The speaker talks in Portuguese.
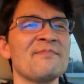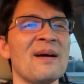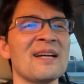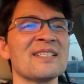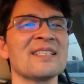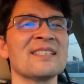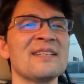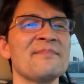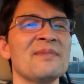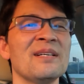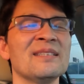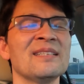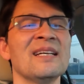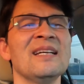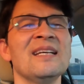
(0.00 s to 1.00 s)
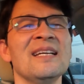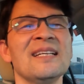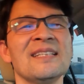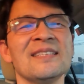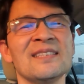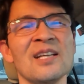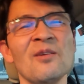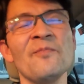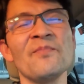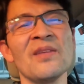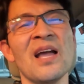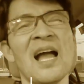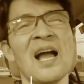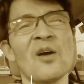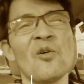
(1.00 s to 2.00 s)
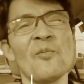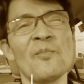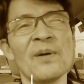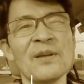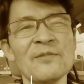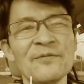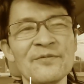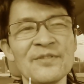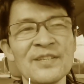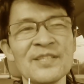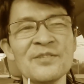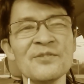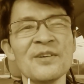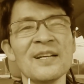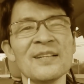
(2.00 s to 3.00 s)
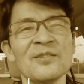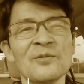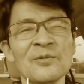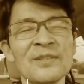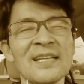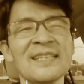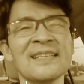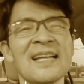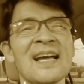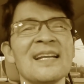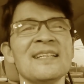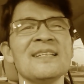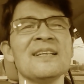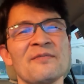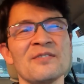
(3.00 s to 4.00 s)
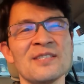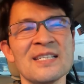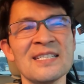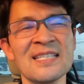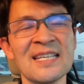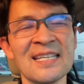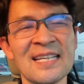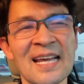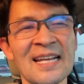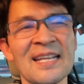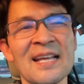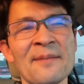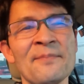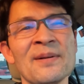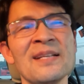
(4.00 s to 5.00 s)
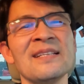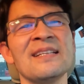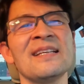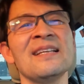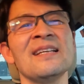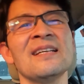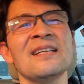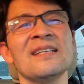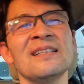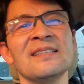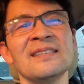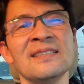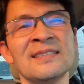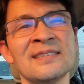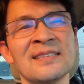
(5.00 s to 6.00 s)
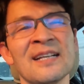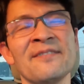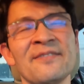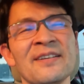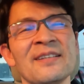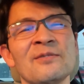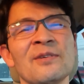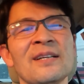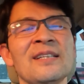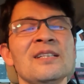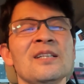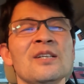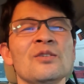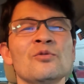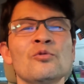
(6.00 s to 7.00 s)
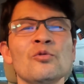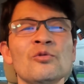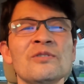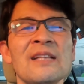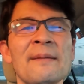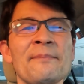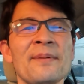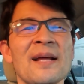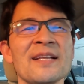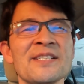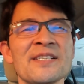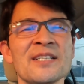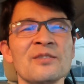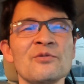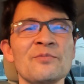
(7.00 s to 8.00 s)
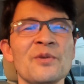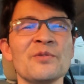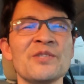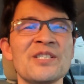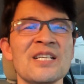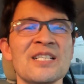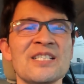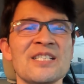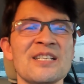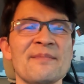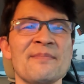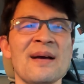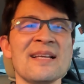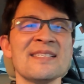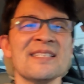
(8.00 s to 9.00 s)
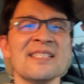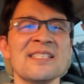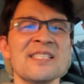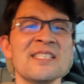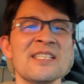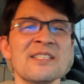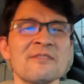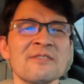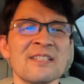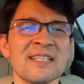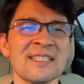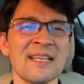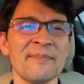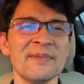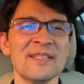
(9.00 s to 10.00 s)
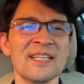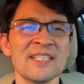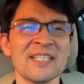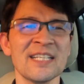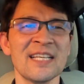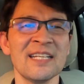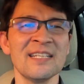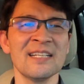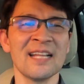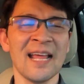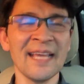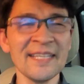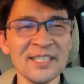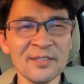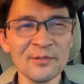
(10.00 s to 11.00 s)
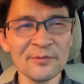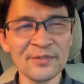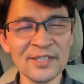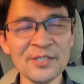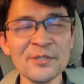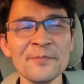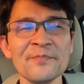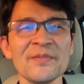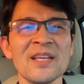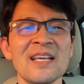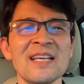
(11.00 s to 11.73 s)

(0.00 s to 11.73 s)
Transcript: baixa demanda. Então, acompanhe o vídeo no detalhe para vocês que querem aprender estar vendo aí tudo na prática no meu dia a dia. Mas antes disso, já sabe, deixa aquele like no vídeo.